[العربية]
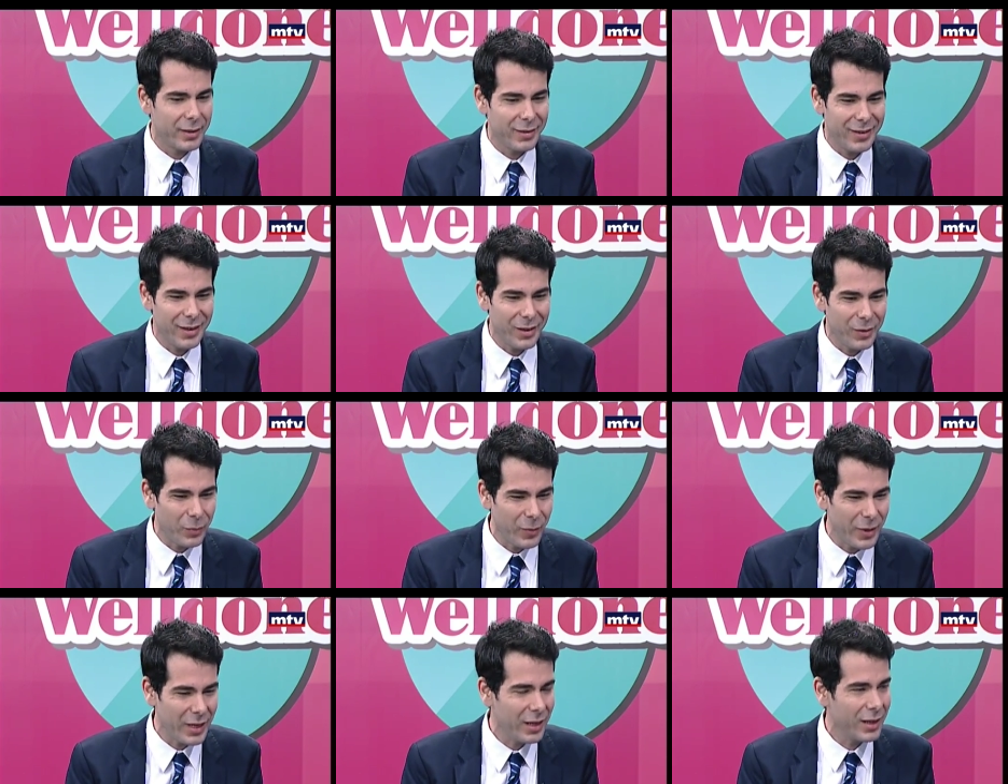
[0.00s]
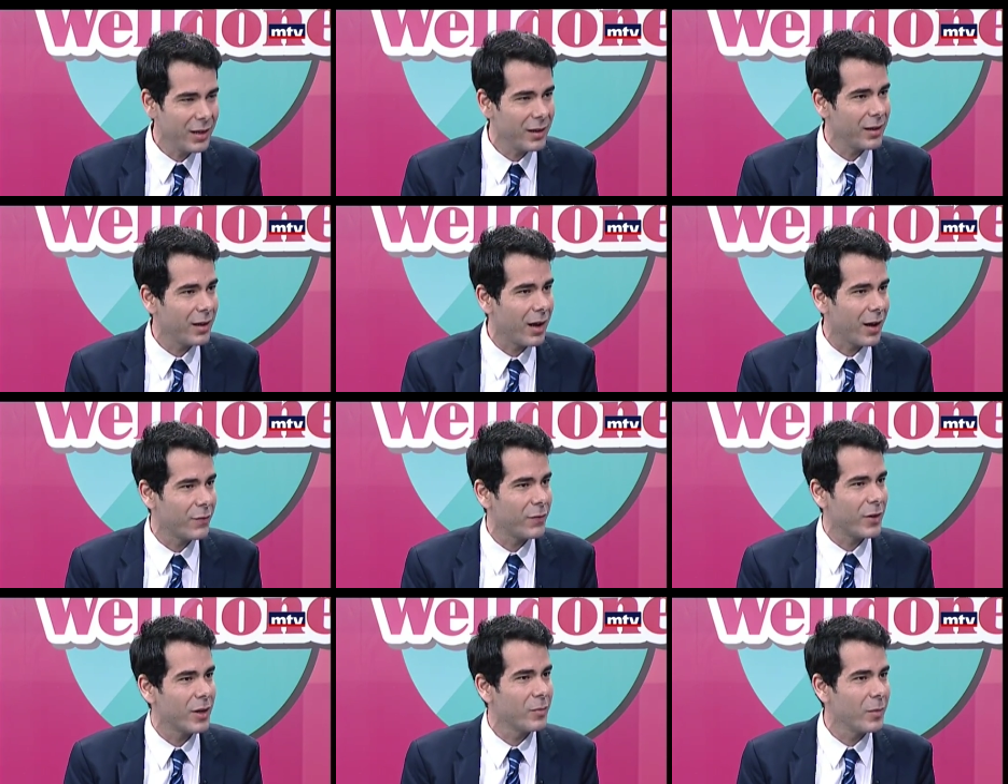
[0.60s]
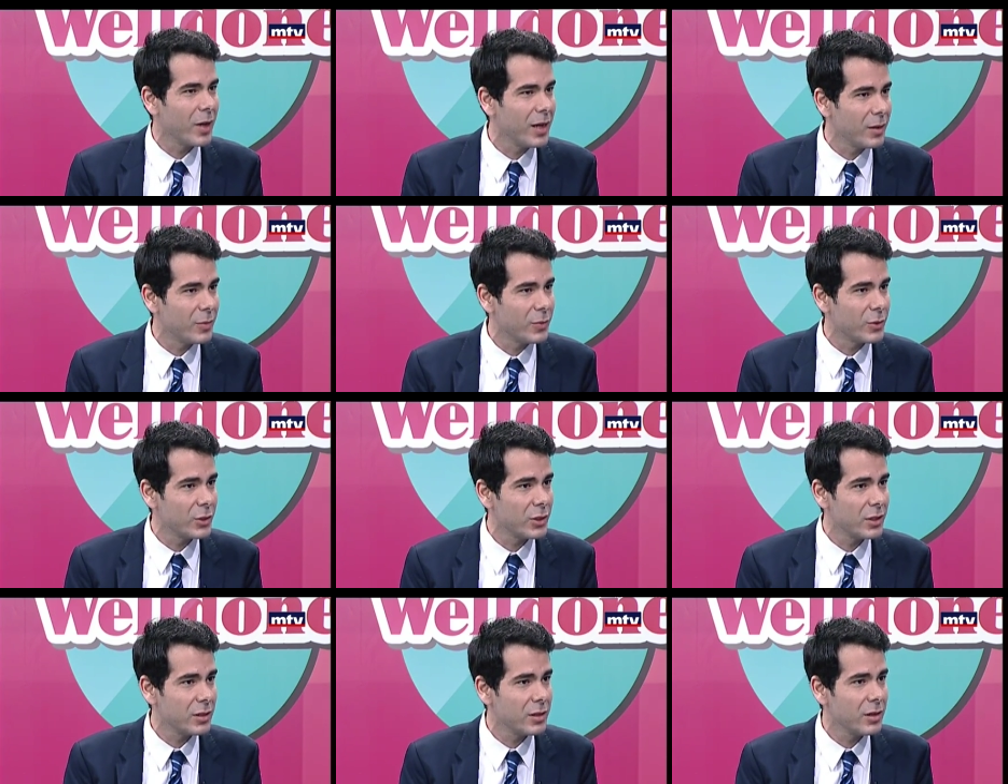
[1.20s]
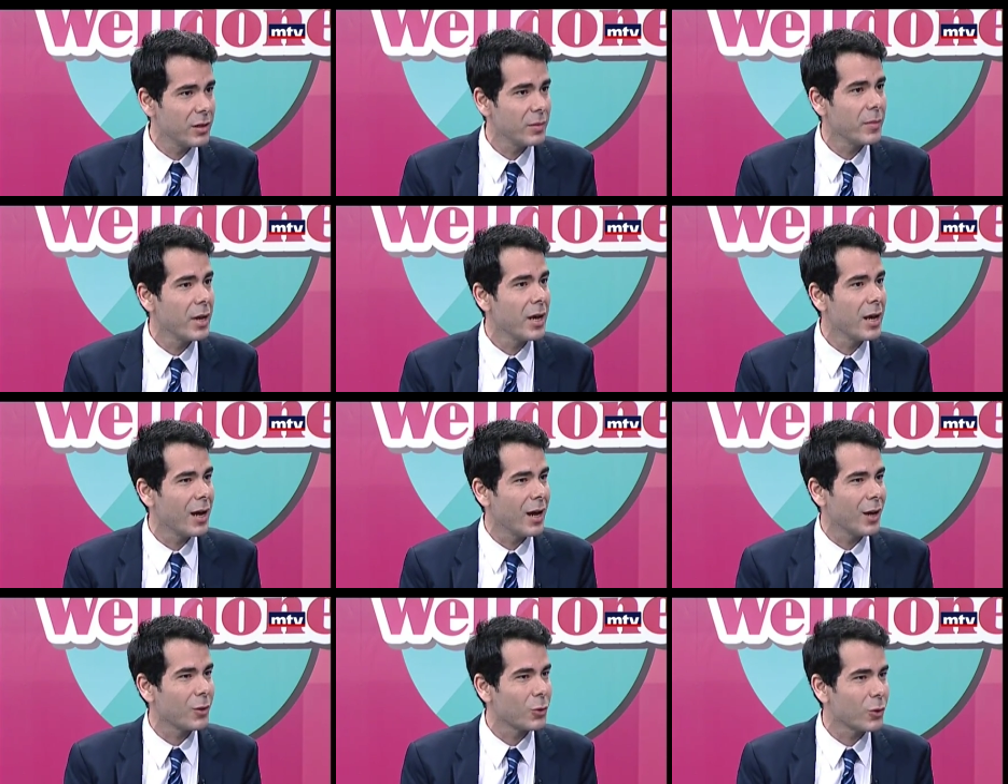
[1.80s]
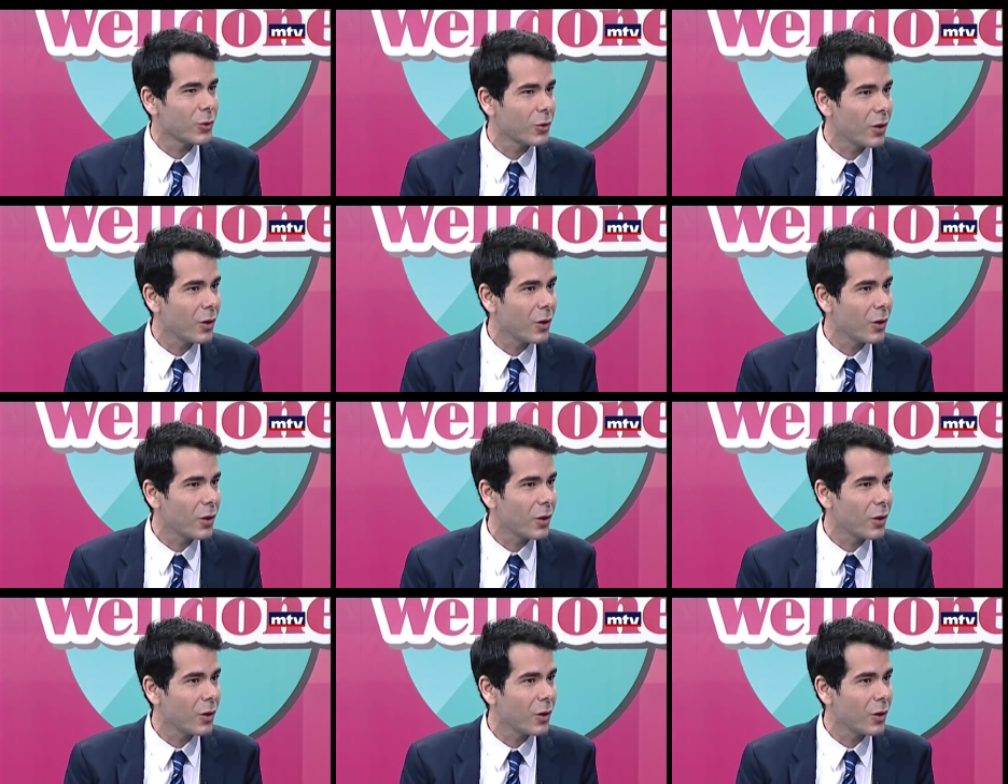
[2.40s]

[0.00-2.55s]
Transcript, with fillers: تنميل على فرد ميلي من الجسم عنده